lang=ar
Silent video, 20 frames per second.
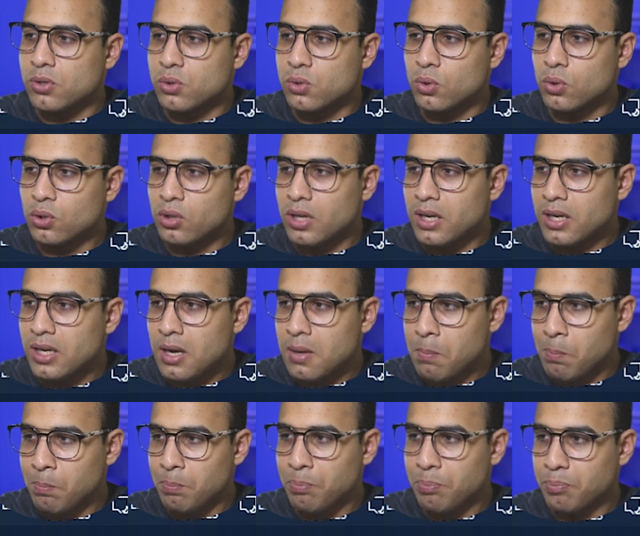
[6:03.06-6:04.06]
الصوت
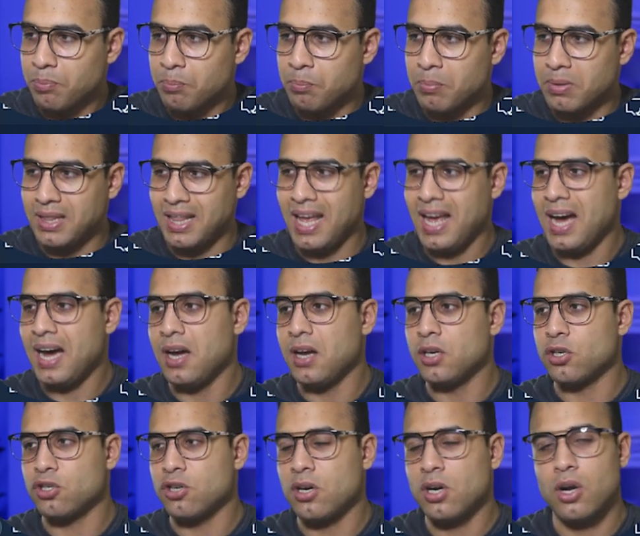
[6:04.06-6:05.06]
هنا بتاع
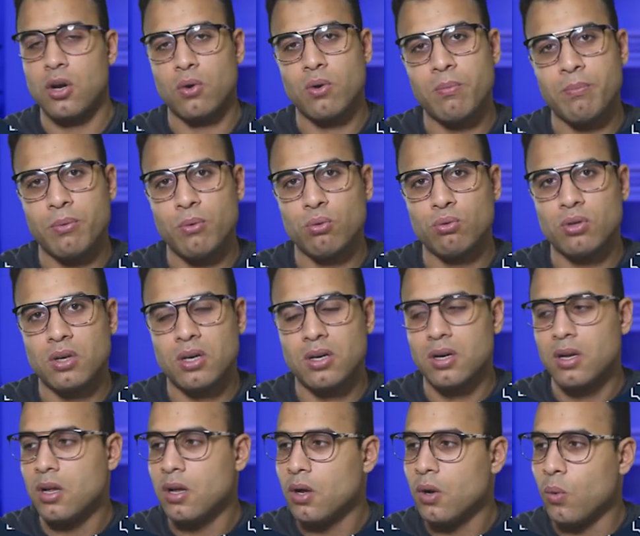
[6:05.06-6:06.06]
شرح
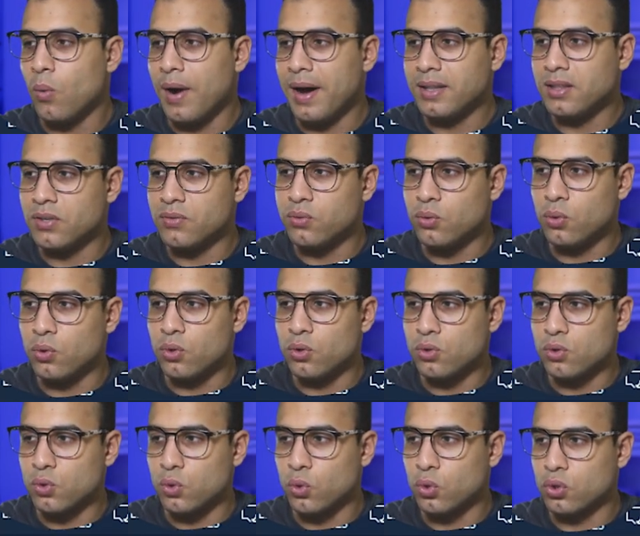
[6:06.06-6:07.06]
الكمبيوتر وعندي
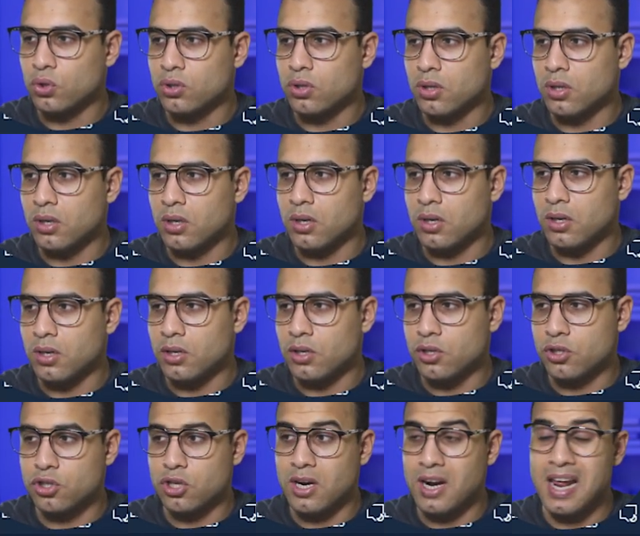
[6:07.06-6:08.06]
فوق صوت
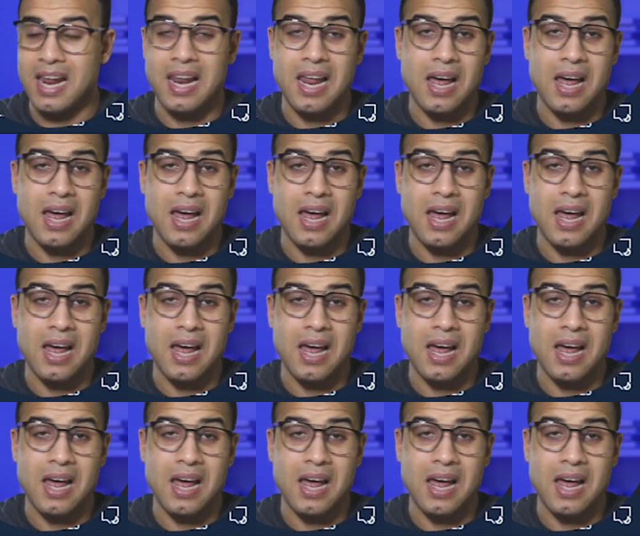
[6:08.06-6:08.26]
آه، شرح